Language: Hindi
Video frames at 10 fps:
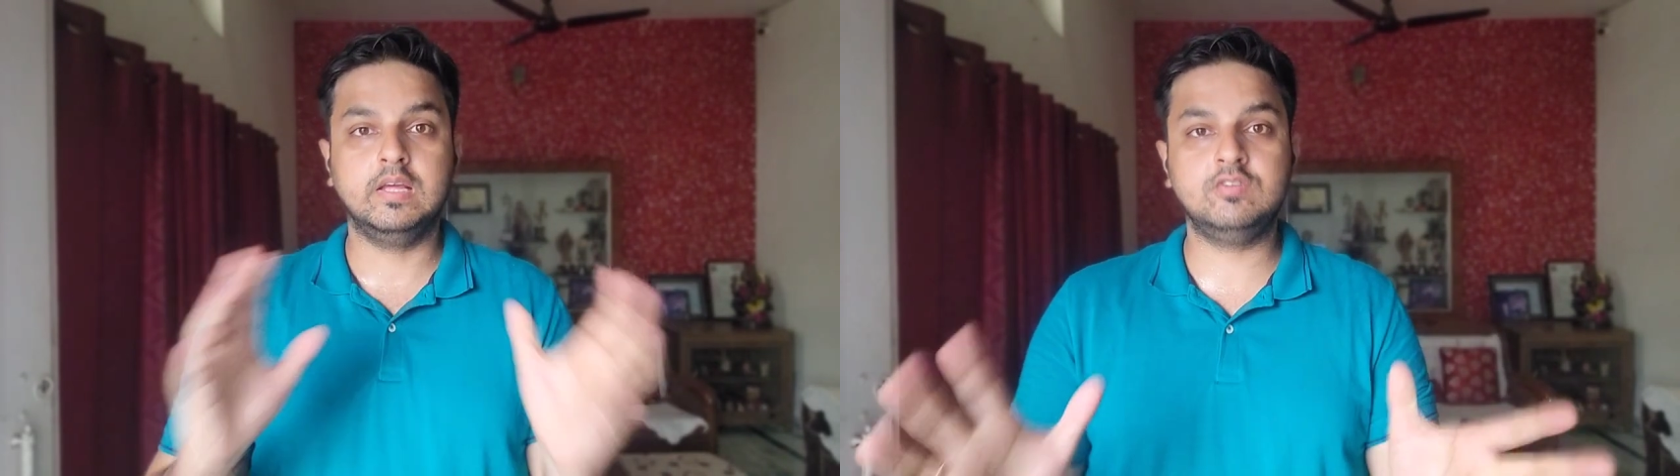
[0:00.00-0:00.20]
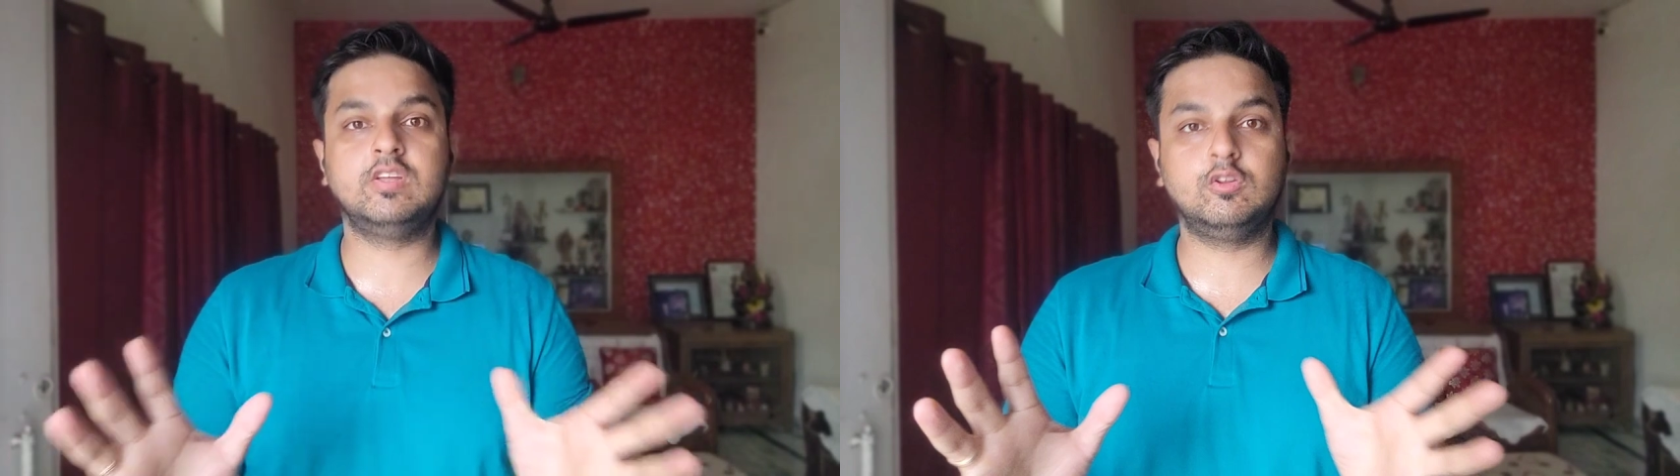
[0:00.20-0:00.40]

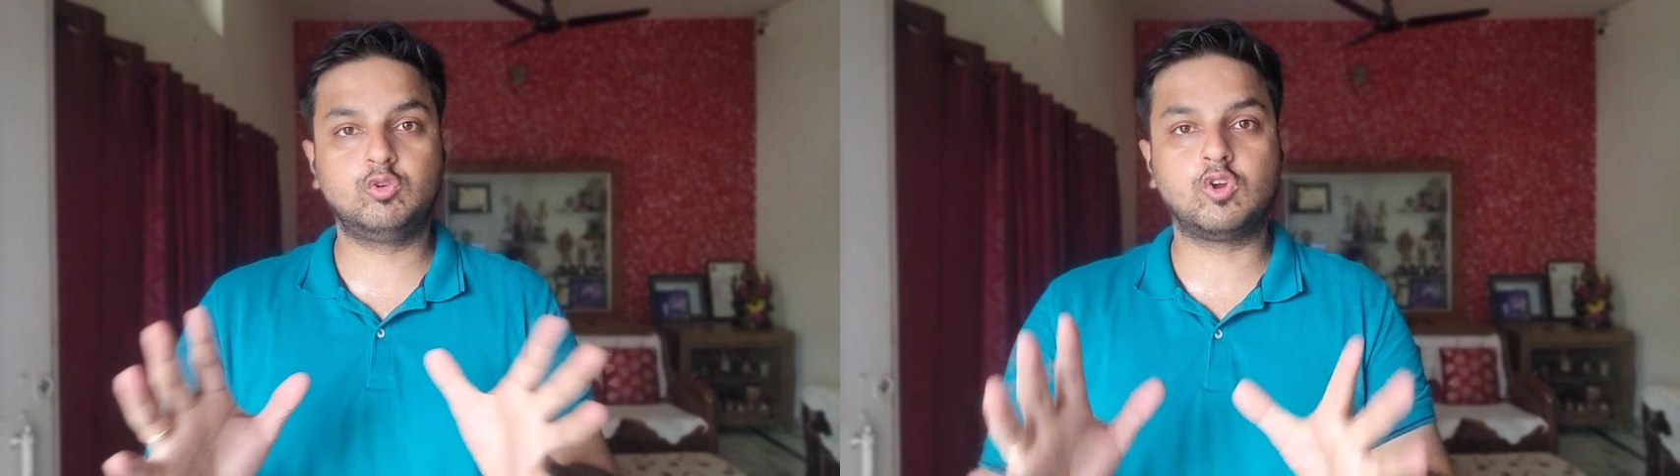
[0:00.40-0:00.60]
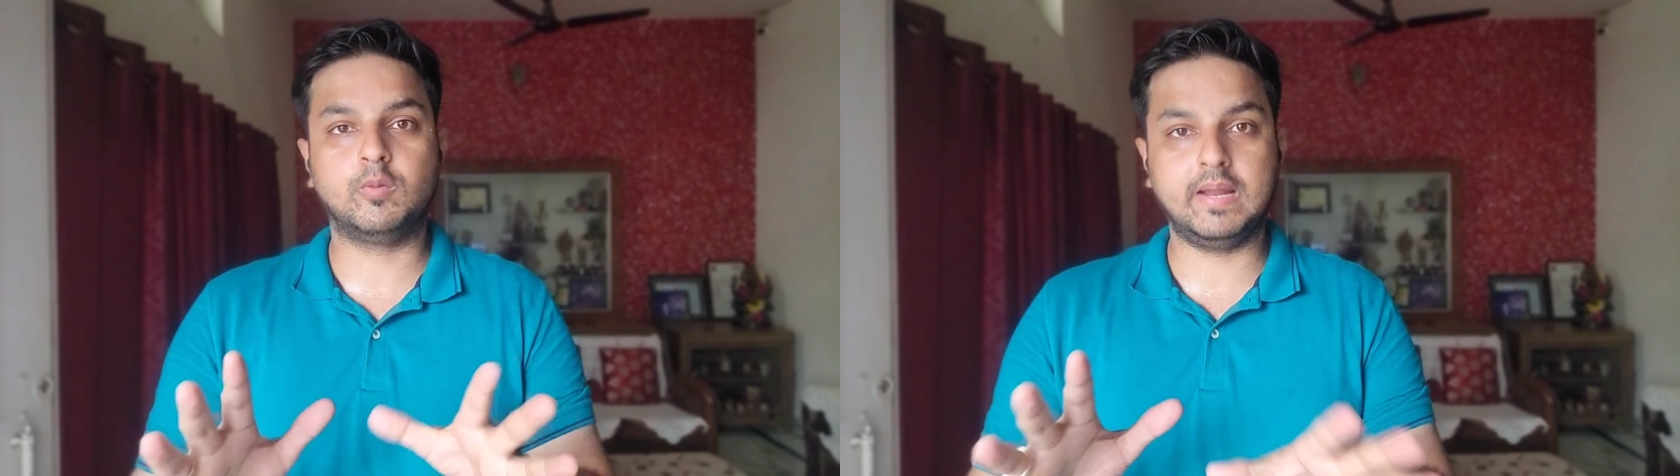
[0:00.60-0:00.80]
इंजरी
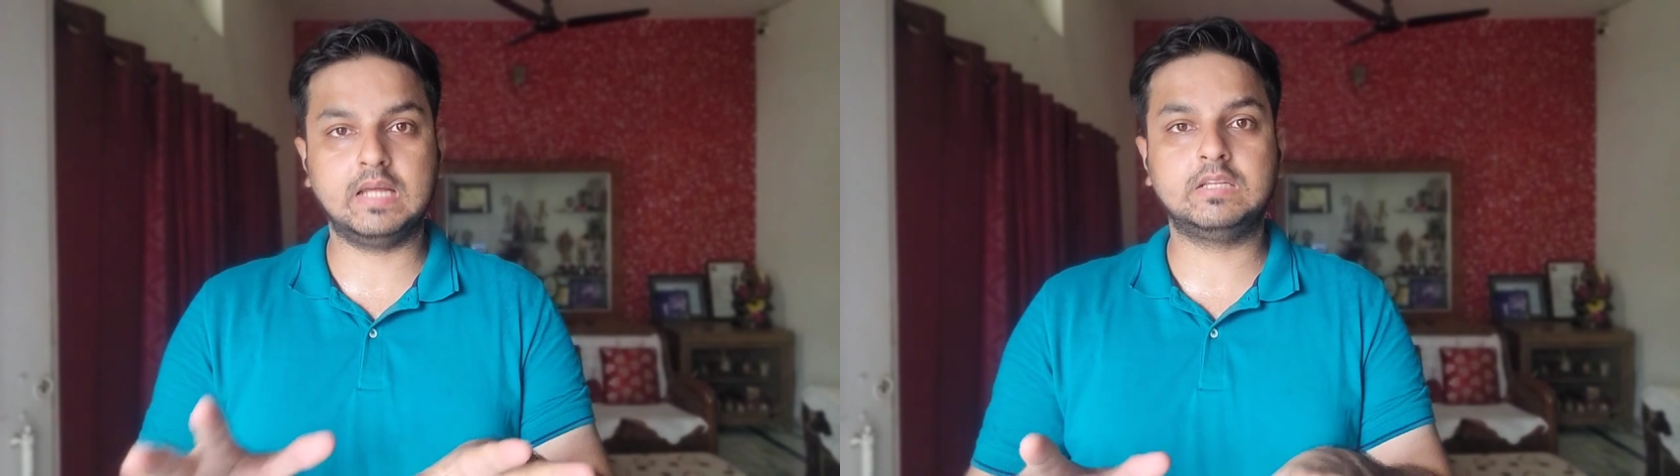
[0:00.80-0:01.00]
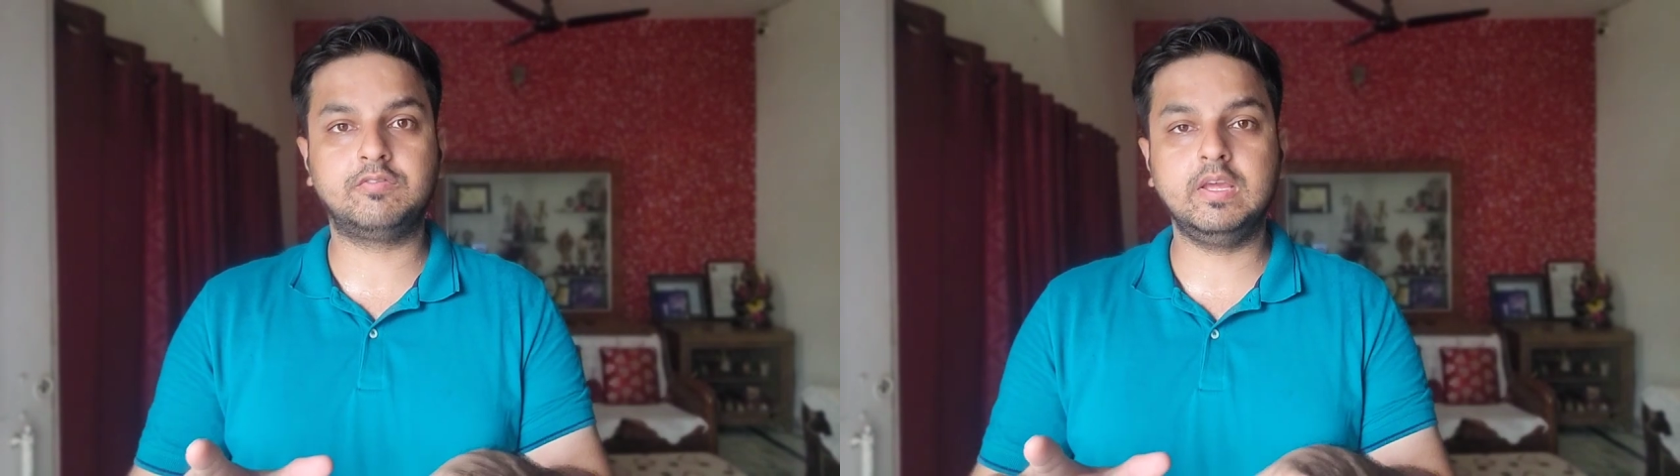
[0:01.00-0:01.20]
सूर्य कुमार
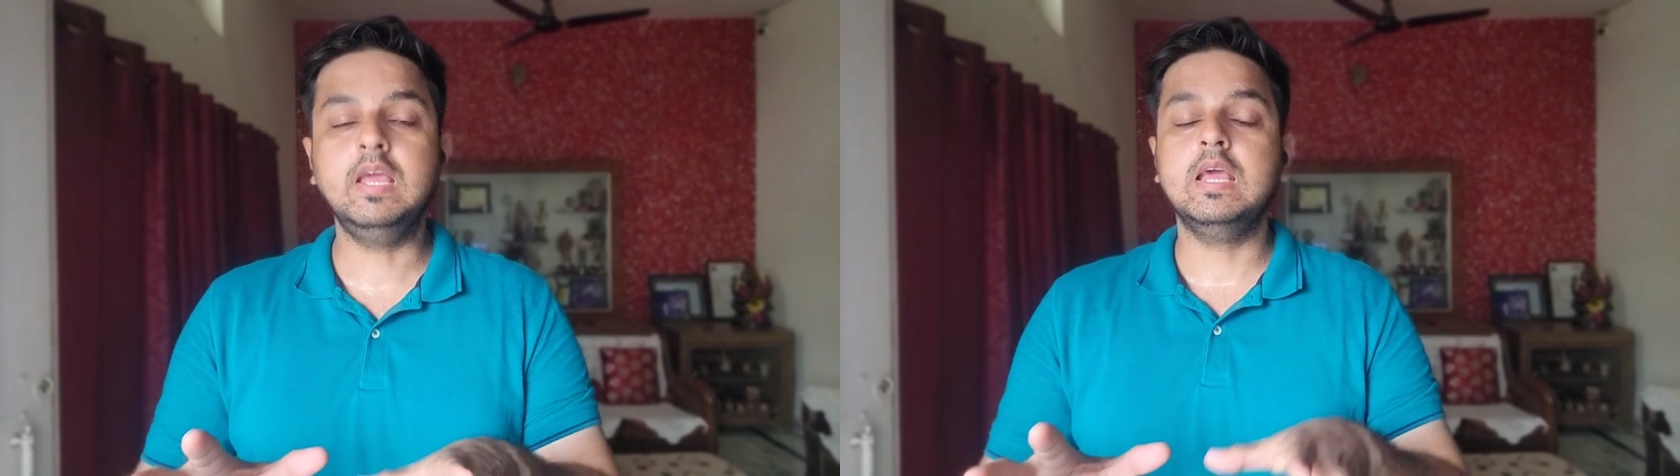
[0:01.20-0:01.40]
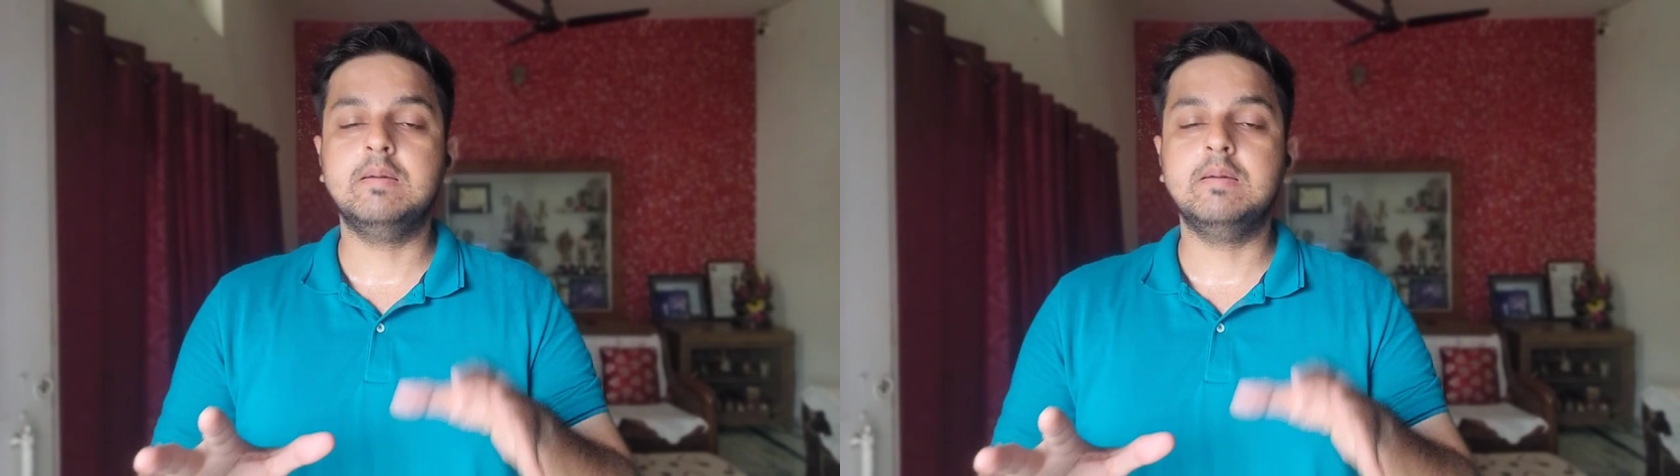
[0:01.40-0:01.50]
यादव की